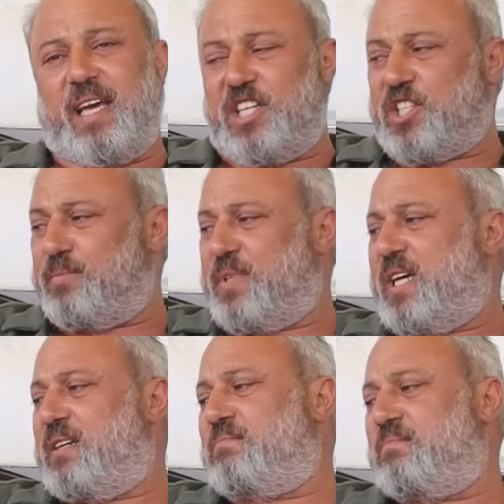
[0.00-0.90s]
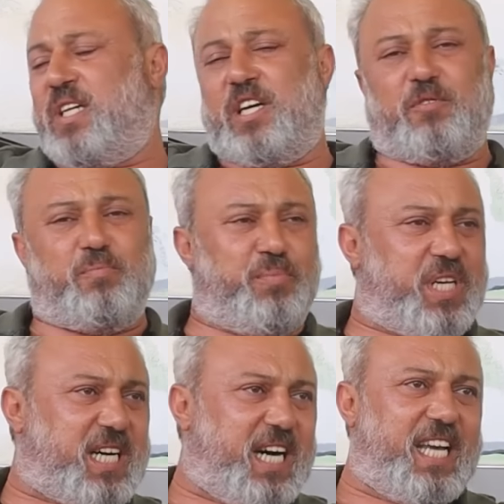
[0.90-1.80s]
E şimdi
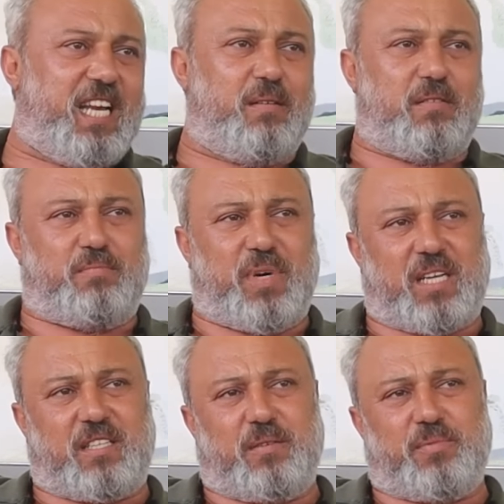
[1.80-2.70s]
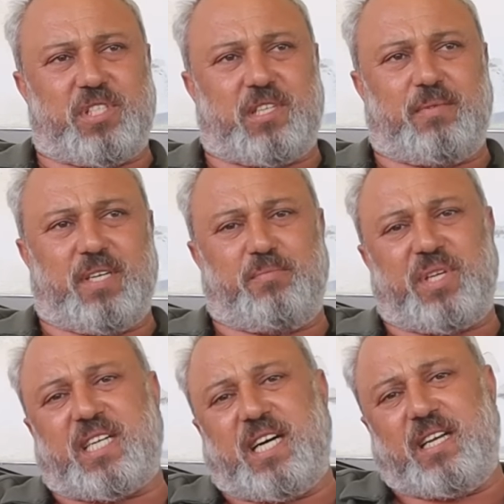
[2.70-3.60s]
Mikail'e baktığımız zaman
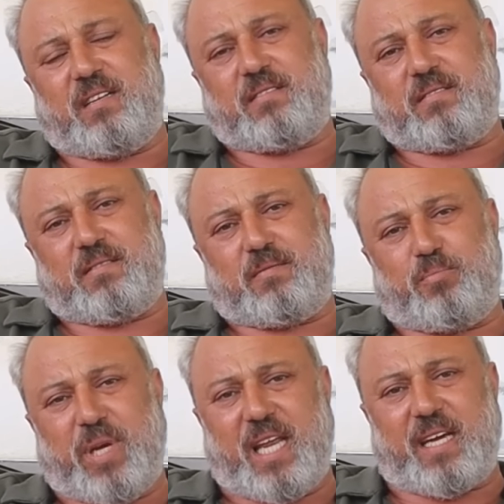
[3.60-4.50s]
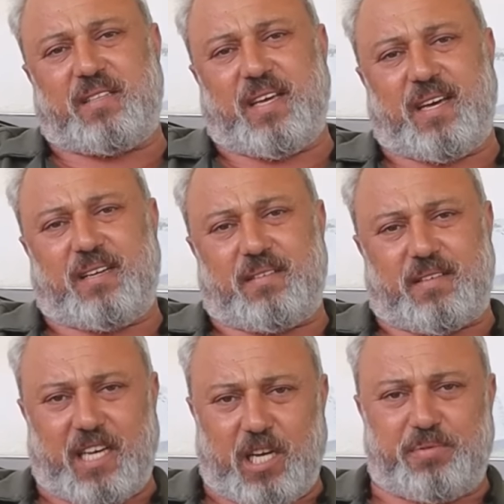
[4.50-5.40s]
Mikail melekte
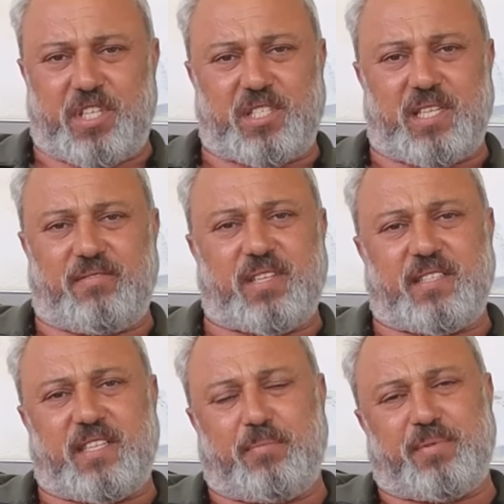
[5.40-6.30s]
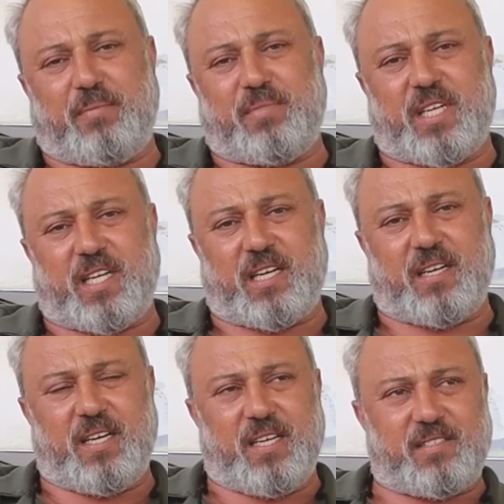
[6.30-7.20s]
gelip sizin evden depremleri,
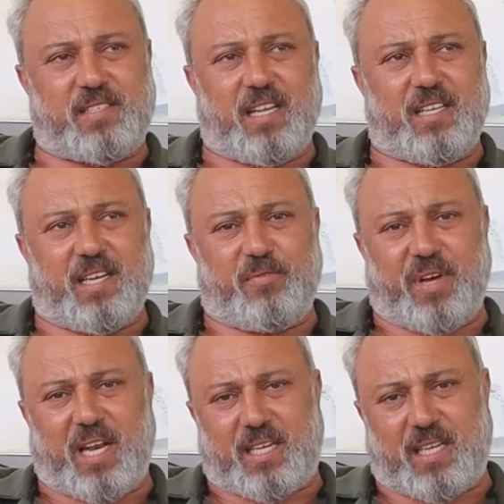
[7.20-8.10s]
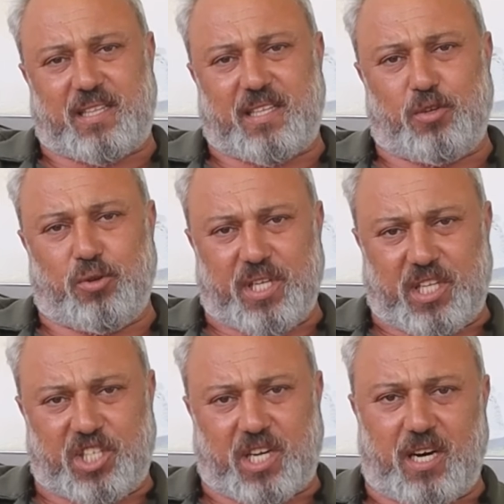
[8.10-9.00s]
selleri, felaketleri
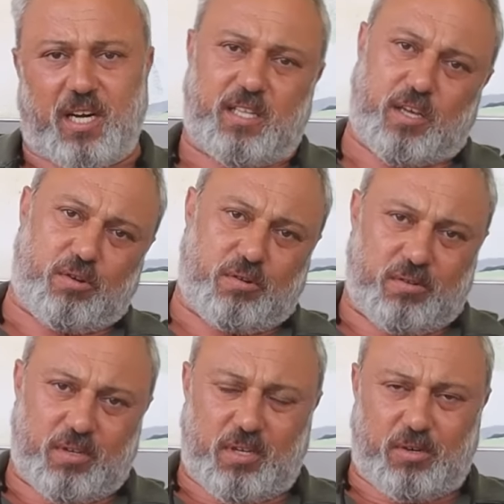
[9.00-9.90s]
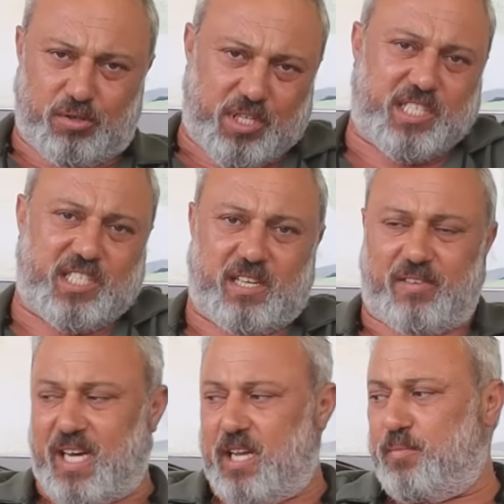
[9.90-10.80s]
yönetecek hali de yok. O da sizin
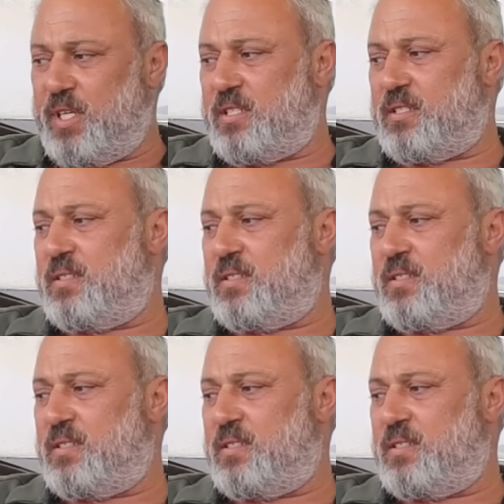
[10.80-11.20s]
eve gelmez.